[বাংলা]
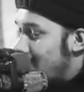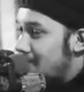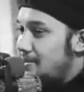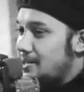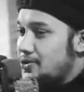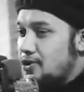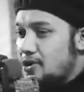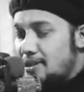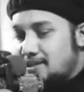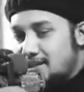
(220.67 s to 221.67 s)
আমরা আমাদের
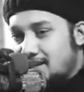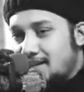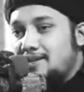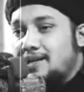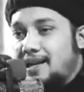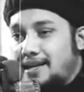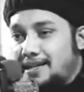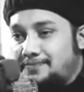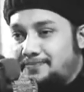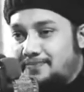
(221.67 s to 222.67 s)
ছোট বাচ্চাদেরকে কি শিখাই
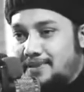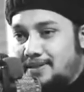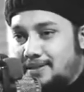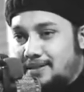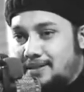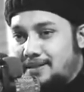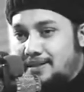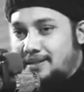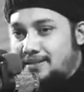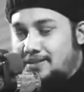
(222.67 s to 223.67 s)

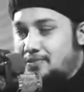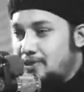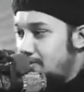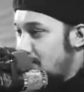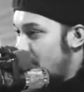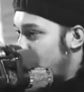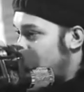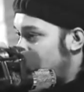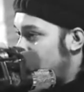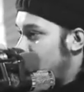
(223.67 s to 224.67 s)
জীবনে বড়
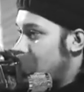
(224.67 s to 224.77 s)
হওয়া